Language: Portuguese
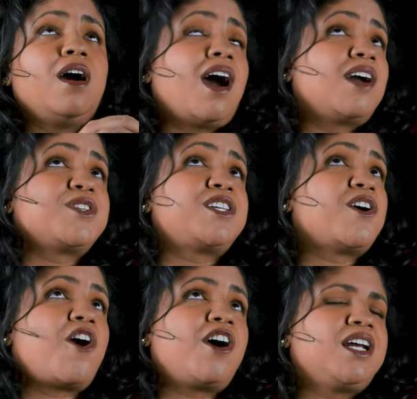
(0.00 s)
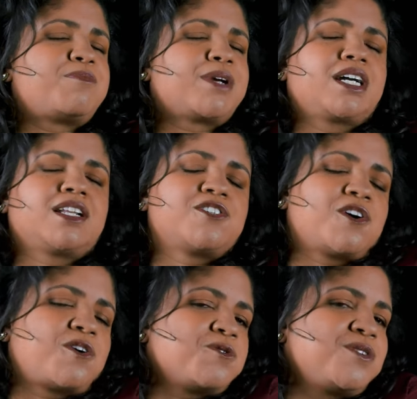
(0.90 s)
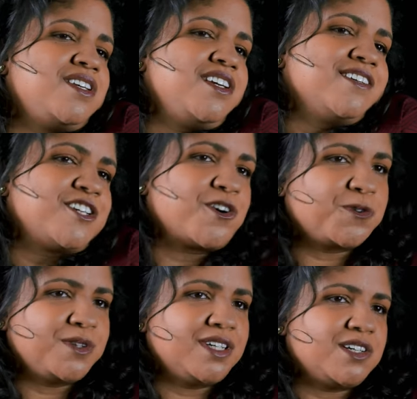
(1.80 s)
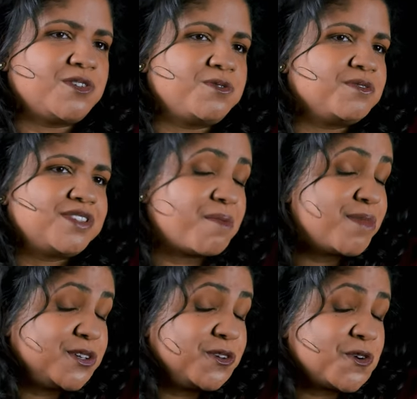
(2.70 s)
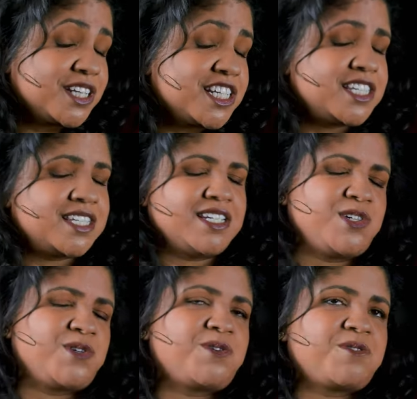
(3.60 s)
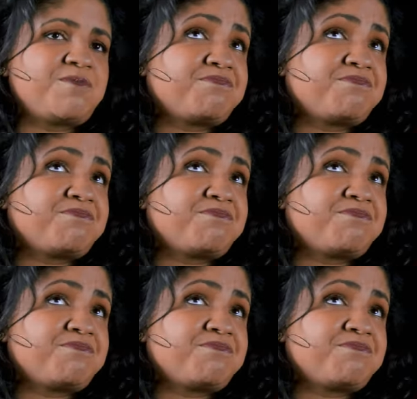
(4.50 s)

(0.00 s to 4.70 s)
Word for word: Aí você olha para aquela sua calcinha de algodão, tamanho lona de circo.